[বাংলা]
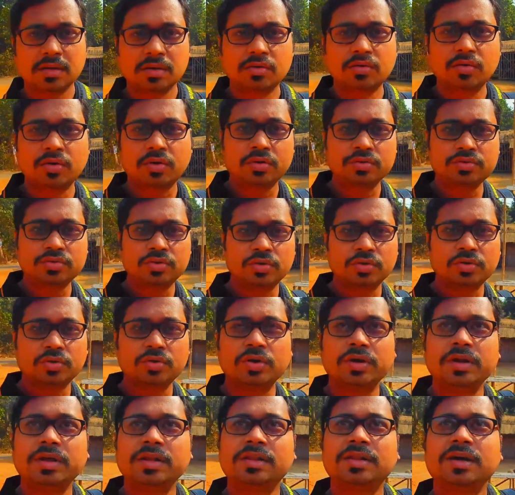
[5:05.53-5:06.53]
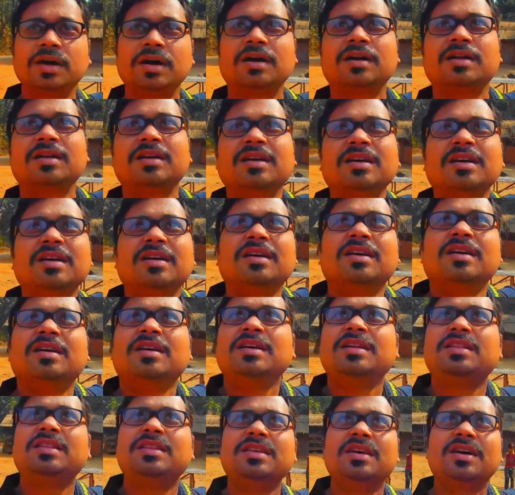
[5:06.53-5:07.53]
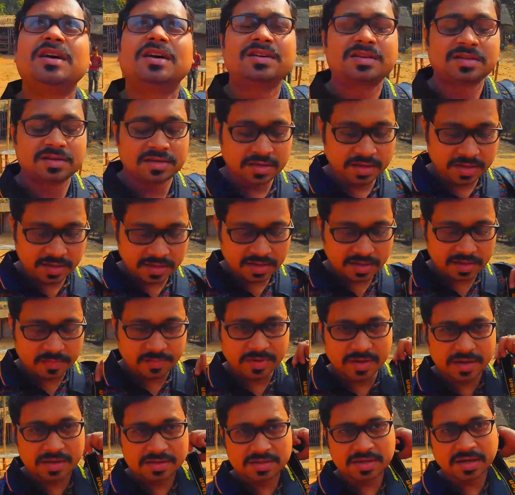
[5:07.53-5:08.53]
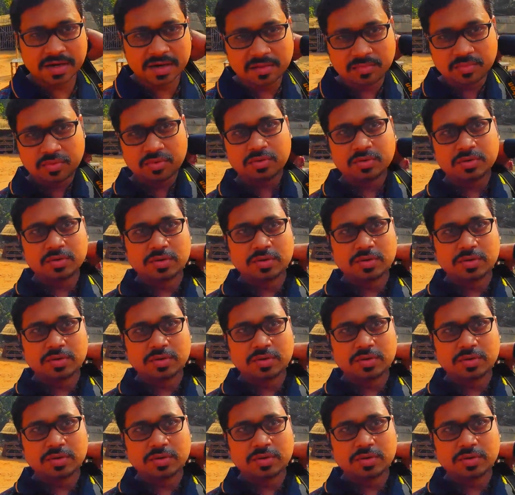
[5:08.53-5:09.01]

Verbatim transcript: গড় জঙ্গলে তার ইতিহাস নিয়ে আমি আজ জানাবো